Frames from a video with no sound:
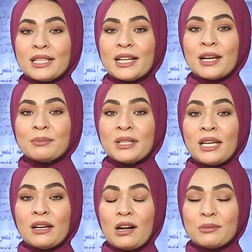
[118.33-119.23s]
لدى
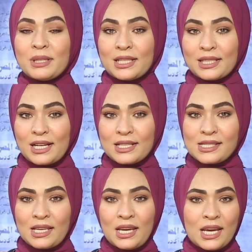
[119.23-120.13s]
أبناء قبيلة
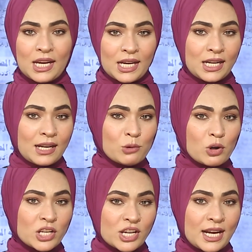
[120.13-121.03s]
خاسي إلى
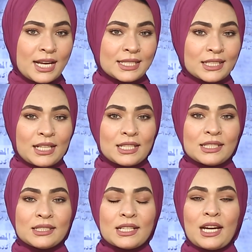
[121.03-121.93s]
المواجهات
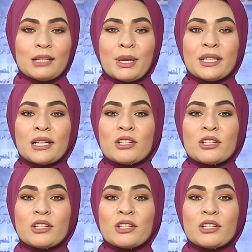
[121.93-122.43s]
التي اندلعت بين